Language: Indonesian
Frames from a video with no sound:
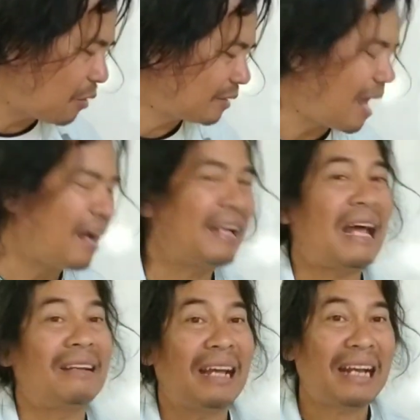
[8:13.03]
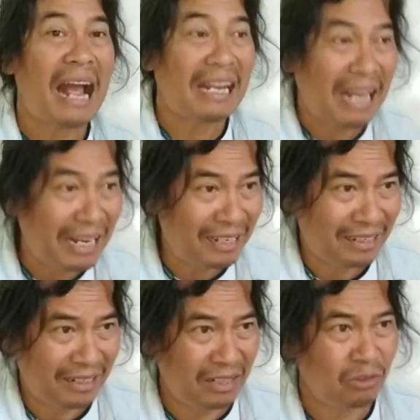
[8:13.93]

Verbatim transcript: bahwa tangan Allah kanan,